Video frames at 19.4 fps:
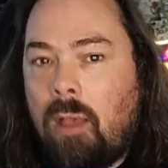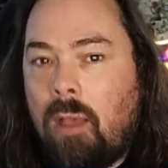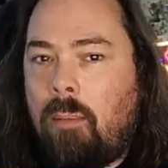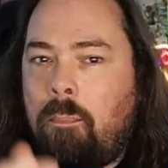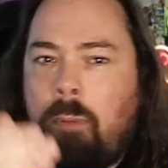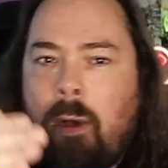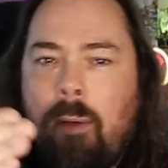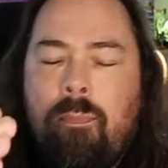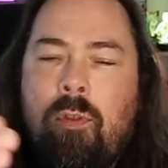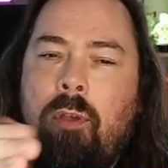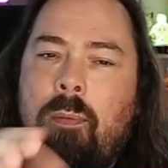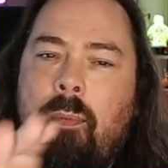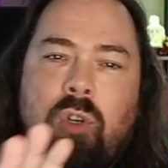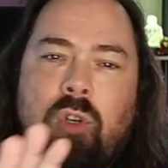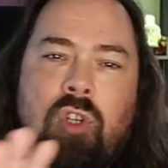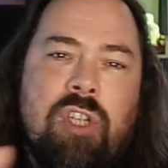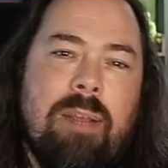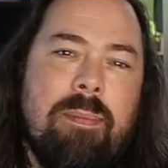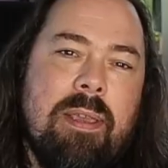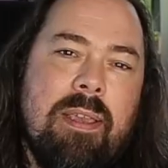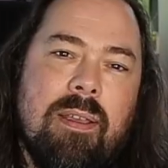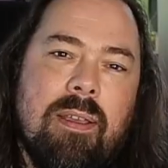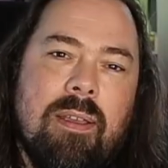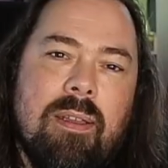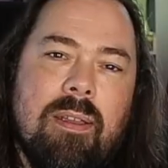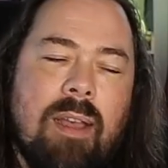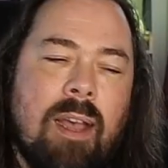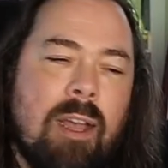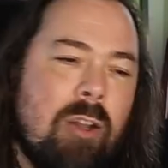Bob ne ment jamais.
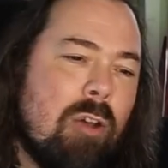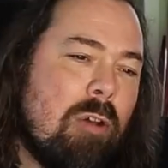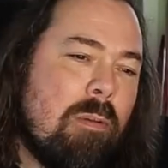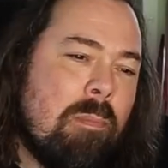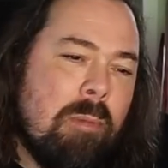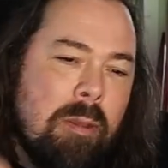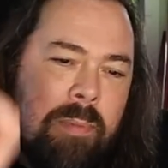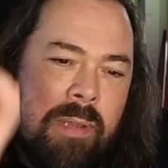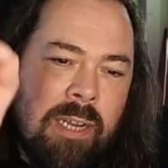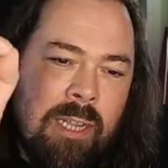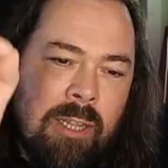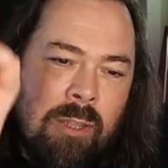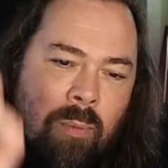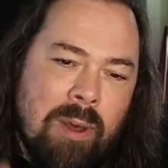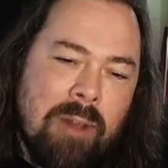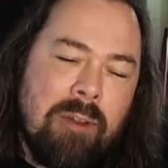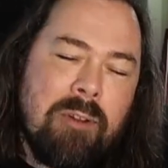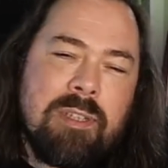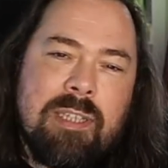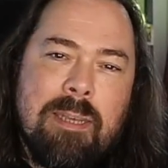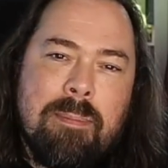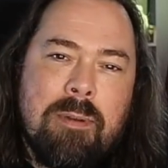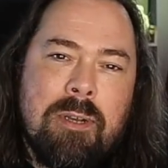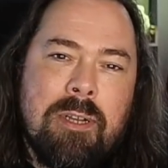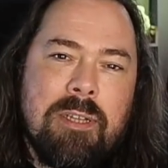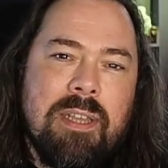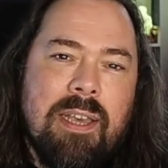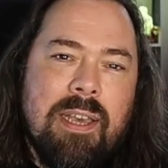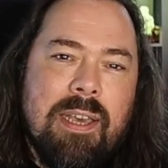Ah non, Bob, il est droit dans ses
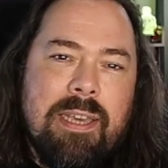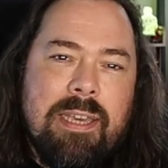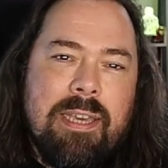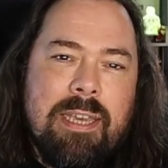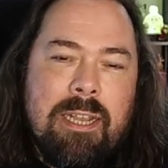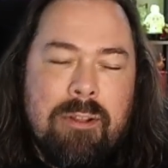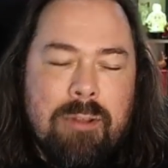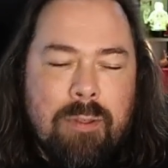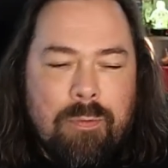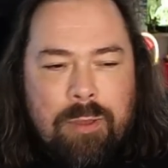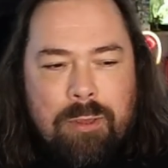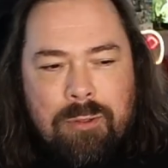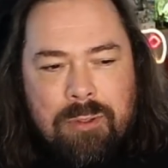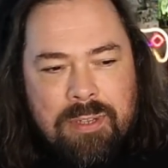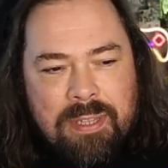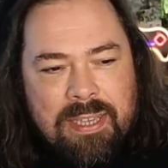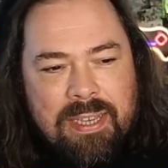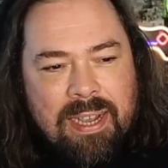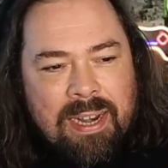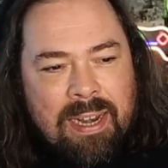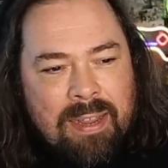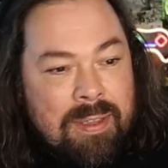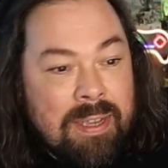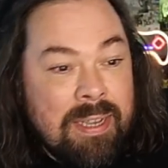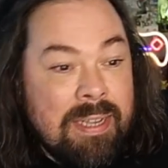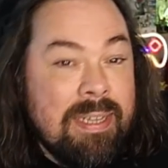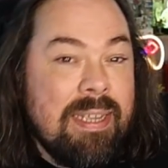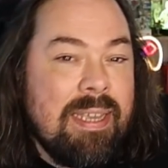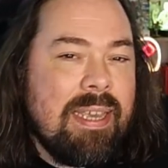bottes, il ne fait que dire la
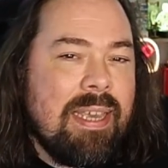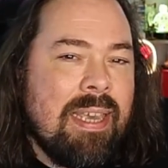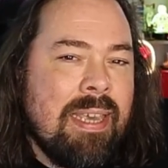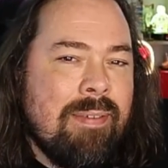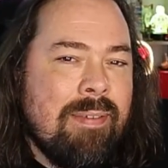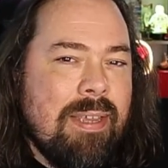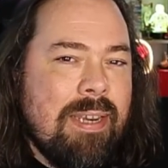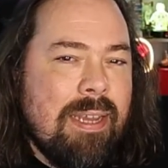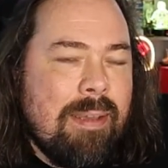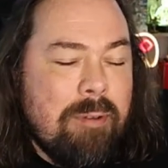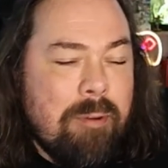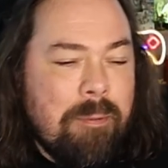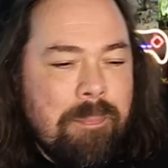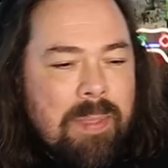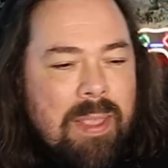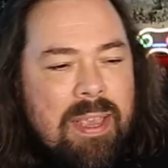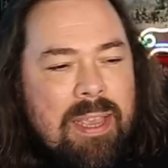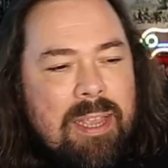vérité, évidemment.